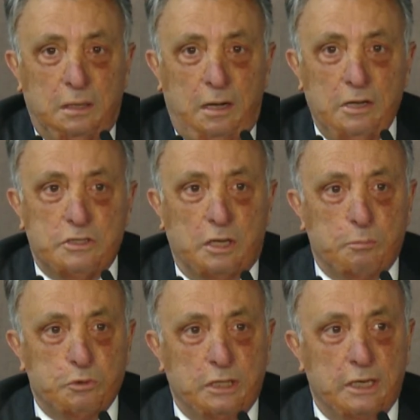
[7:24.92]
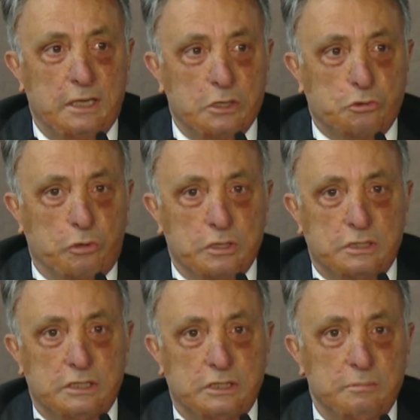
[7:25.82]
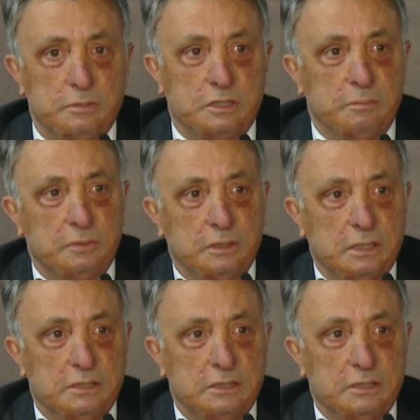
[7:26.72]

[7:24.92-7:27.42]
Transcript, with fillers: Ancak bu seneden sonrası için bizim